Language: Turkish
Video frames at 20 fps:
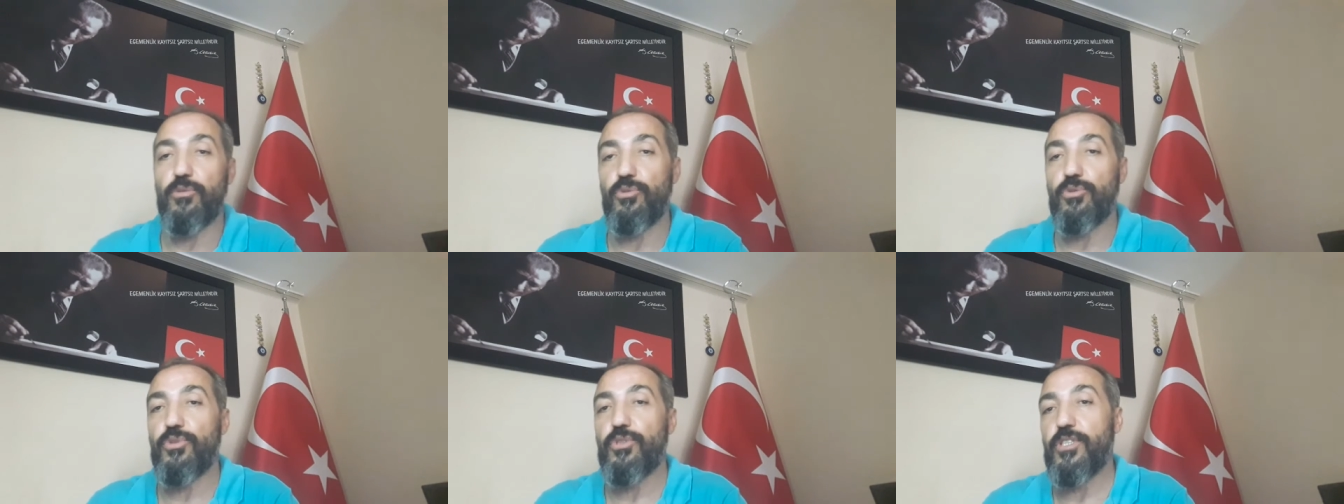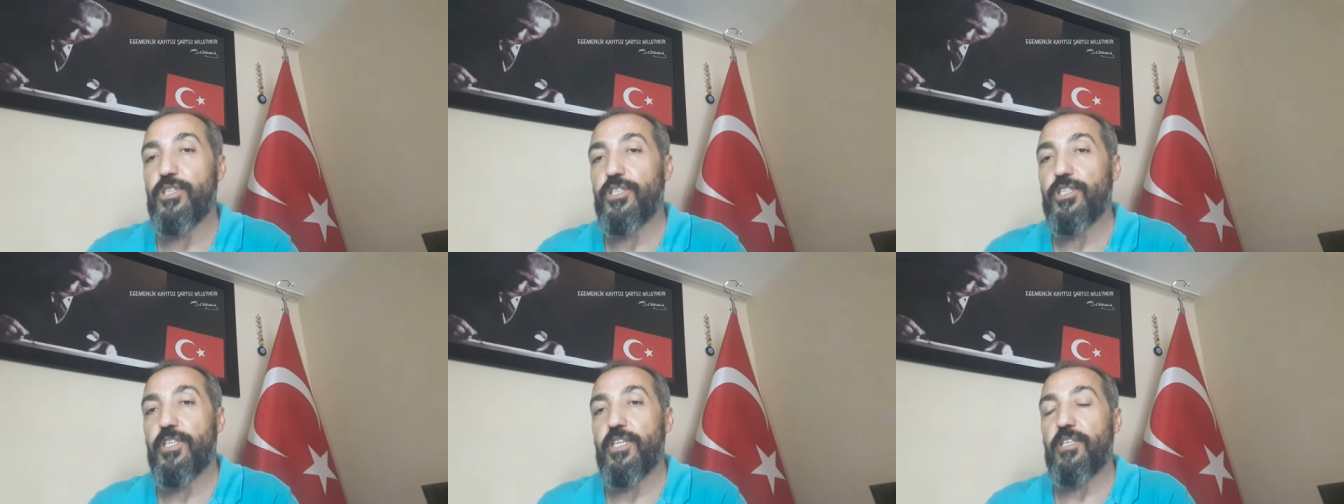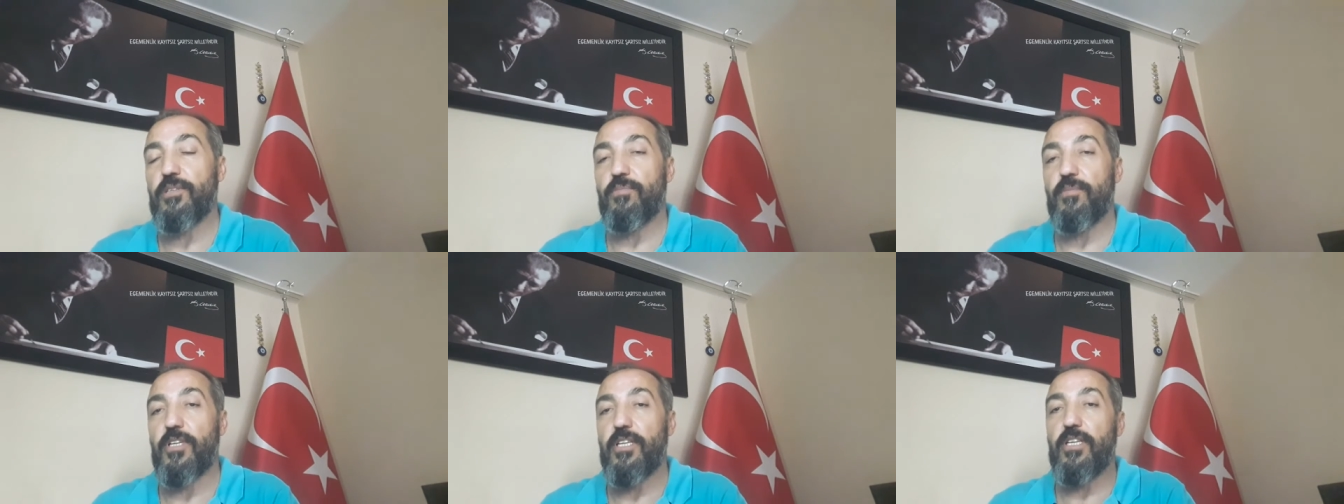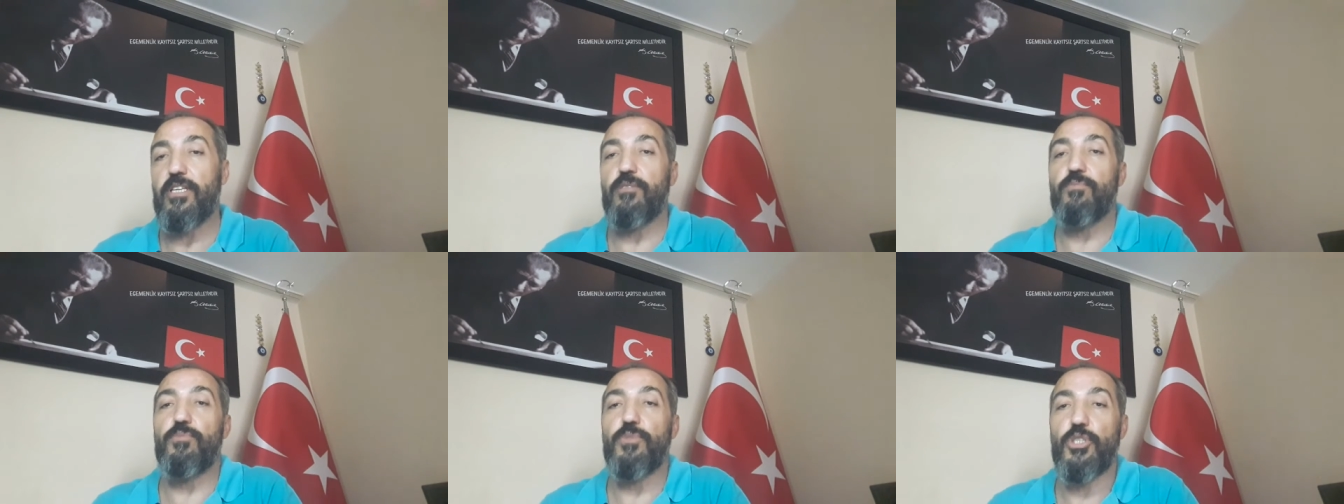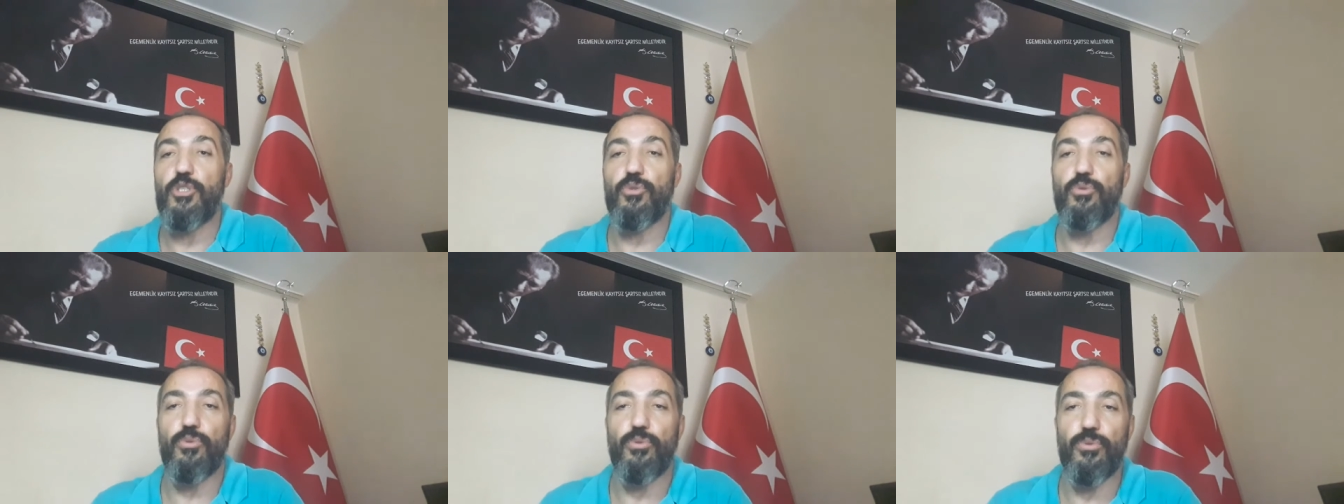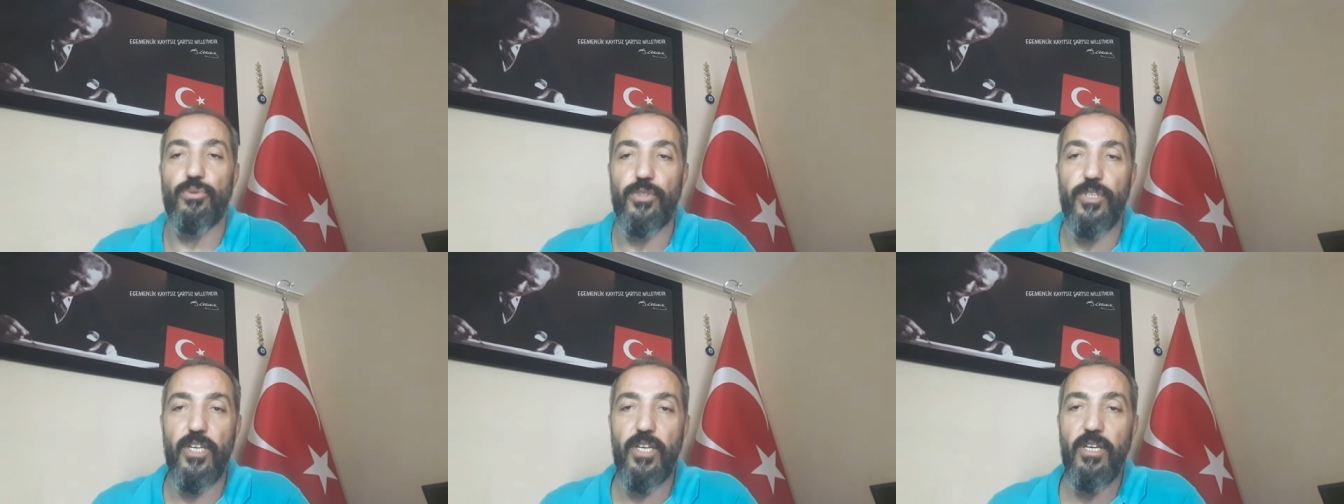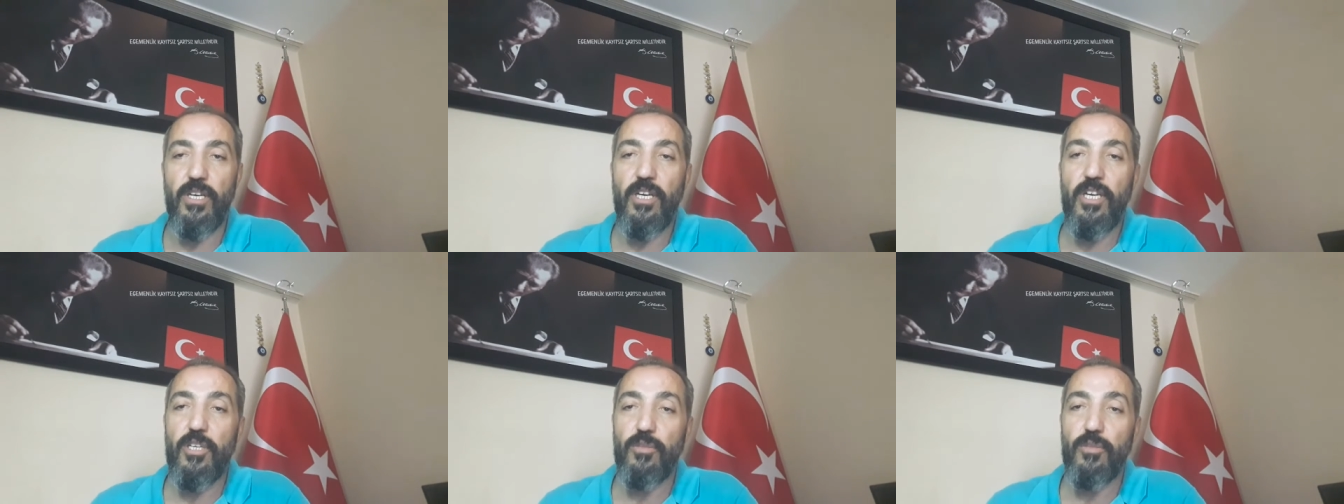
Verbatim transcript: küçük işletmelerin birçoğunda